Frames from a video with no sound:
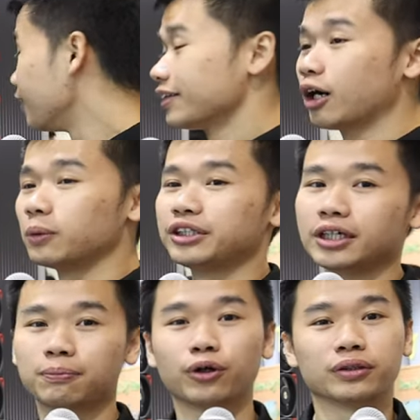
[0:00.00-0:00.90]
那我们
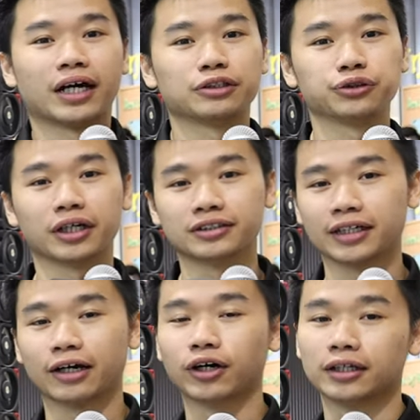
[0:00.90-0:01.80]
DN Pro 呢，它就跟这
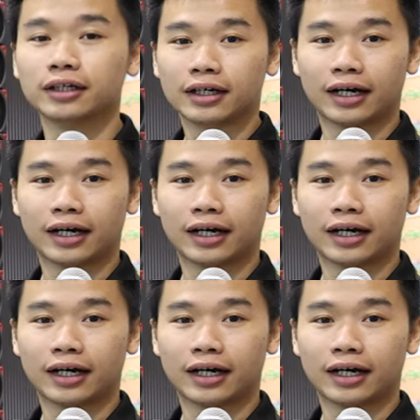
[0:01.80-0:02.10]
两款